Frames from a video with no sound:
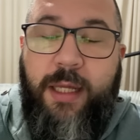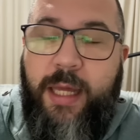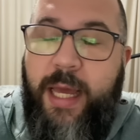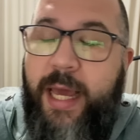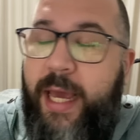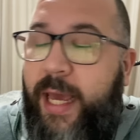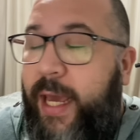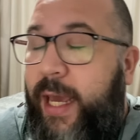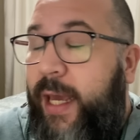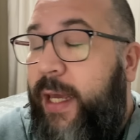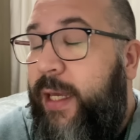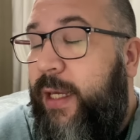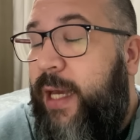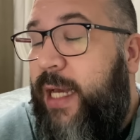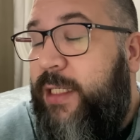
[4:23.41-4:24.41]
É,
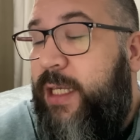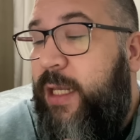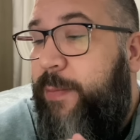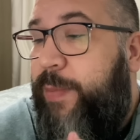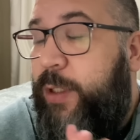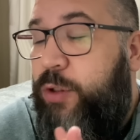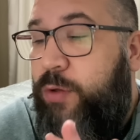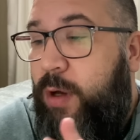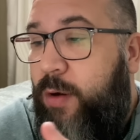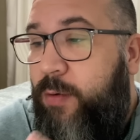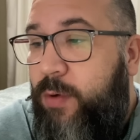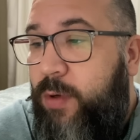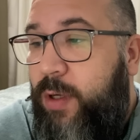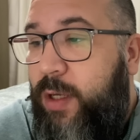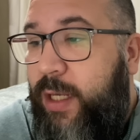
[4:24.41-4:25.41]
assim,
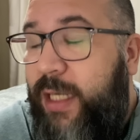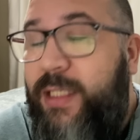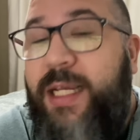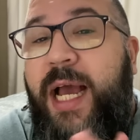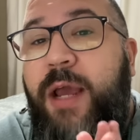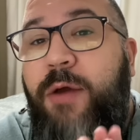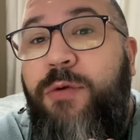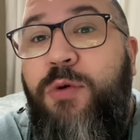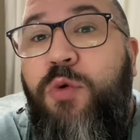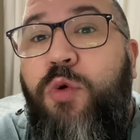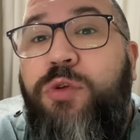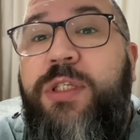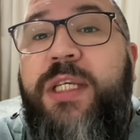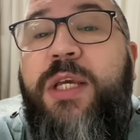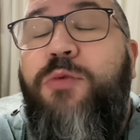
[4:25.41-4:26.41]
pessoal, Israel não
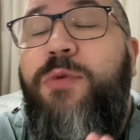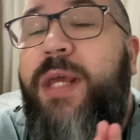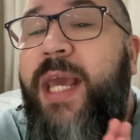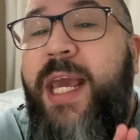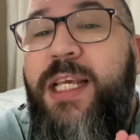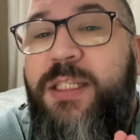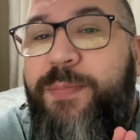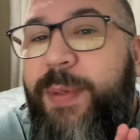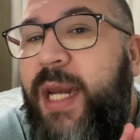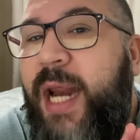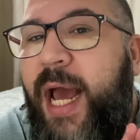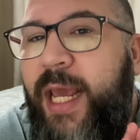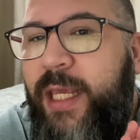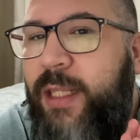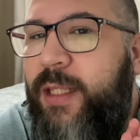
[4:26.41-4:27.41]
conseguiu nem
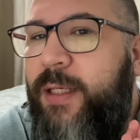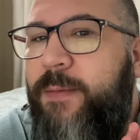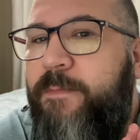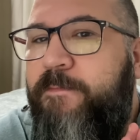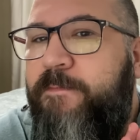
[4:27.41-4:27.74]
respirar ainda.